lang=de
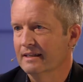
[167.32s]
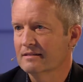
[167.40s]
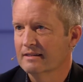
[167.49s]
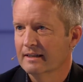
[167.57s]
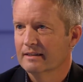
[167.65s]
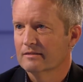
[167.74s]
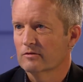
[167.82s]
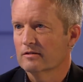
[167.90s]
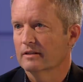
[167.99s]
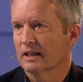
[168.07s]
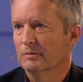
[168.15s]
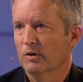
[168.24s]
geht es
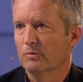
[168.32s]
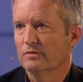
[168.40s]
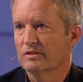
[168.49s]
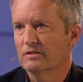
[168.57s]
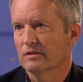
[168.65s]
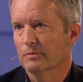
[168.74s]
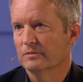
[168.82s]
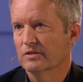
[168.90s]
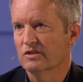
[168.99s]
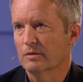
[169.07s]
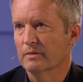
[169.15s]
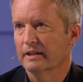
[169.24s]
sozusagen immer um das, um
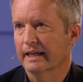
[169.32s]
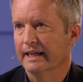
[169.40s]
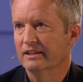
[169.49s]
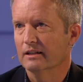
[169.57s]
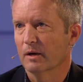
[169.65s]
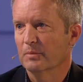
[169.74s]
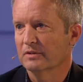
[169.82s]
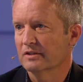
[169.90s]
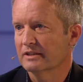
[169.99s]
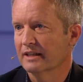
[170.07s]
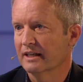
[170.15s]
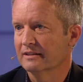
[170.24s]
das Thema Geld, die
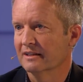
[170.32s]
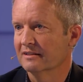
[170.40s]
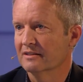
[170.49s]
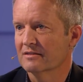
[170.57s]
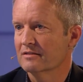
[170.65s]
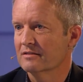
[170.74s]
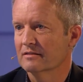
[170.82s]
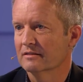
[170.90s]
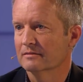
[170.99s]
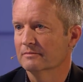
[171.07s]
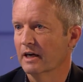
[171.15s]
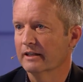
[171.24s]
Abhängigkeit eines
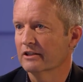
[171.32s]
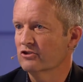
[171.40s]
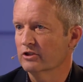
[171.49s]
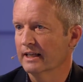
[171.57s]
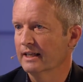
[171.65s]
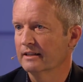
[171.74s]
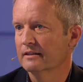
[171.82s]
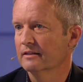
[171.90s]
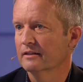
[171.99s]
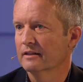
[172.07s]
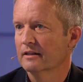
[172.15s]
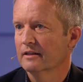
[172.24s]
ähm,
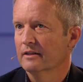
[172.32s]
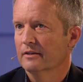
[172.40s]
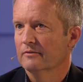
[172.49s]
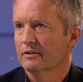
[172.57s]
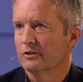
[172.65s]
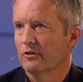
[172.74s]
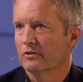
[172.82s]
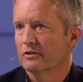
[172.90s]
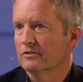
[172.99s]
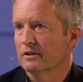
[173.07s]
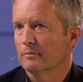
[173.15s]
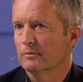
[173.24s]
Angestellten. Wir
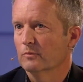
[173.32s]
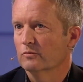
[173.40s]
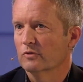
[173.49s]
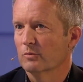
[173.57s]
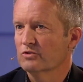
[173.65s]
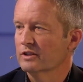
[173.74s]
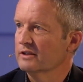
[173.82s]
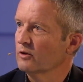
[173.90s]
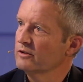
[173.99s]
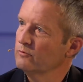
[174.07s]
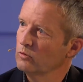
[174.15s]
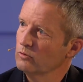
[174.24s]
können dem unter Umständen
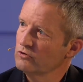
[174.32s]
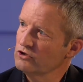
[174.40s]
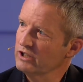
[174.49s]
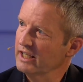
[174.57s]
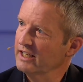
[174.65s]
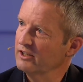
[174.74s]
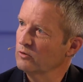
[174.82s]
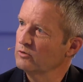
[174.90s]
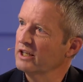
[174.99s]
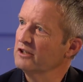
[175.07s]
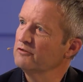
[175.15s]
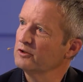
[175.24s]
auch eine Wohnung stellen
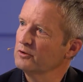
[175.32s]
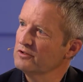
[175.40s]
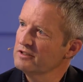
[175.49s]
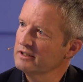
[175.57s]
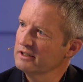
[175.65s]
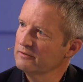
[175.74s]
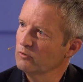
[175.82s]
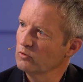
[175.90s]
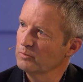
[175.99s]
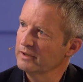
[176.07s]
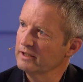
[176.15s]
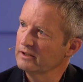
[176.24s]
oder eine vergünstigte
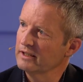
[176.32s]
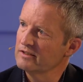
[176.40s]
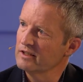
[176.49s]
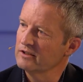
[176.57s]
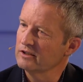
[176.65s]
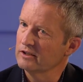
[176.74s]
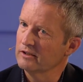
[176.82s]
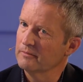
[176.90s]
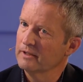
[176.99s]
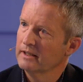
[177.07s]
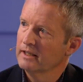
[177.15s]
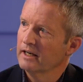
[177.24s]
Wohnung bieten etc.
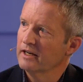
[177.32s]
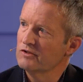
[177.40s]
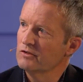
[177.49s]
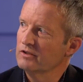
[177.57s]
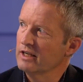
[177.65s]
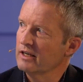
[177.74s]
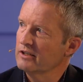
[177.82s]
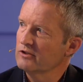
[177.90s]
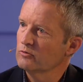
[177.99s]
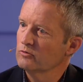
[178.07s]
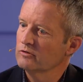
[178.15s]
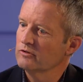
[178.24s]
Also in der
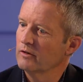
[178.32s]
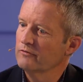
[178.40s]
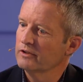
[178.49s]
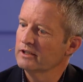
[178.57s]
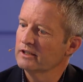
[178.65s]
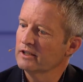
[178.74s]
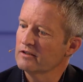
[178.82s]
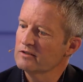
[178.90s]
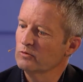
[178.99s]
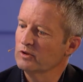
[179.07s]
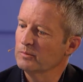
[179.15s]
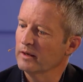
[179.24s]
Richtung haben wir eine
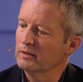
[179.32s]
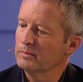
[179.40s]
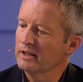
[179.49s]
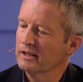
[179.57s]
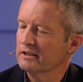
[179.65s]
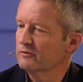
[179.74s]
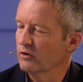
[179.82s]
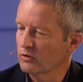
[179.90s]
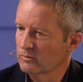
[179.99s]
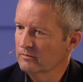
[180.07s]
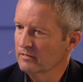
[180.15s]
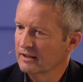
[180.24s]
ganz gute Bandbreite.
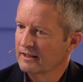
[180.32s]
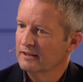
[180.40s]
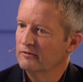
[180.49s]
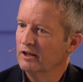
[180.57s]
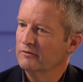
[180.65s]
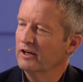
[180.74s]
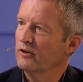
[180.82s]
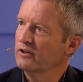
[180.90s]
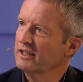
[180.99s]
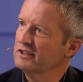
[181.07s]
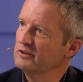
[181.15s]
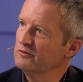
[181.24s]
Warum? Weil wir auch
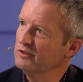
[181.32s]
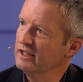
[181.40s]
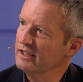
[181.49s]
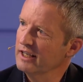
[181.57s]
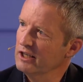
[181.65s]
relativ viele